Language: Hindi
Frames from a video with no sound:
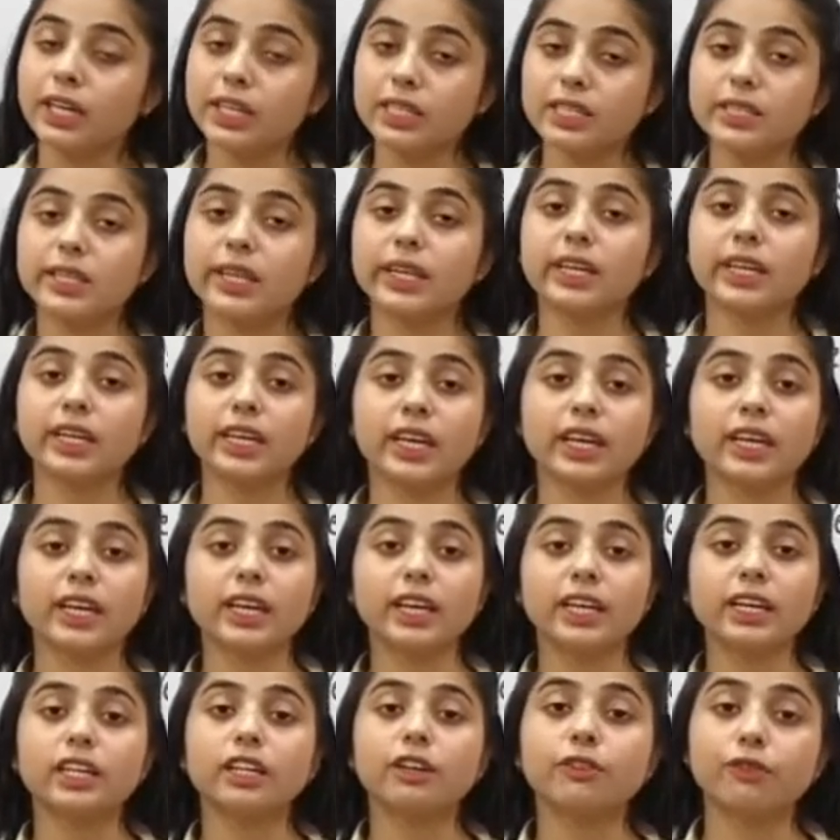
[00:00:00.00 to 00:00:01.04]
इस तरीके
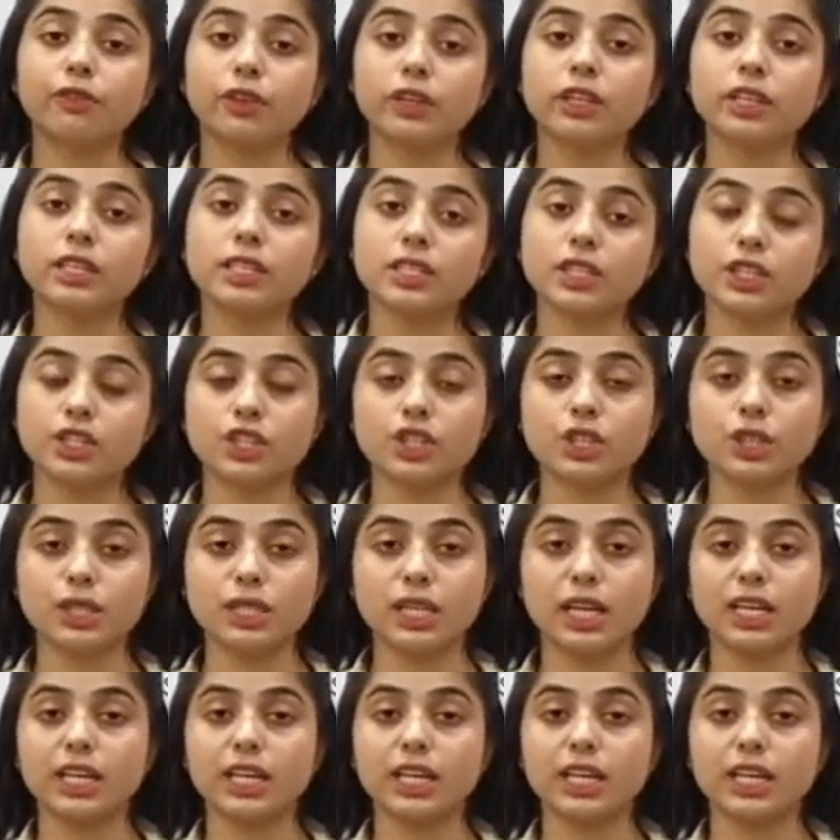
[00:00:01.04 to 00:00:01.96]
के डिफरेंट डिसीजंस